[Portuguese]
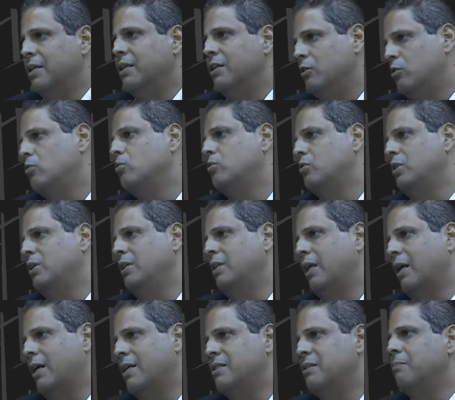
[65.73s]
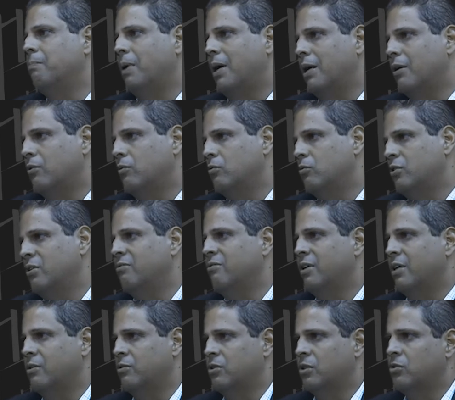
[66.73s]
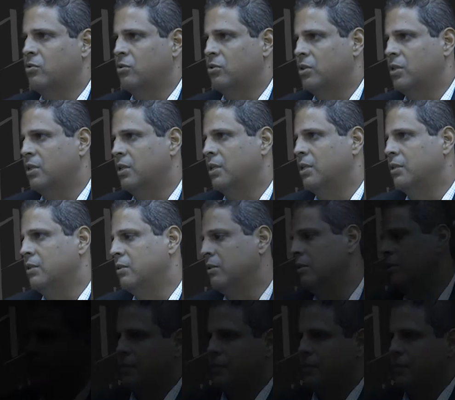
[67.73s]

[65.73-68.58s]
Isso sim traz impactos severos à sociedade.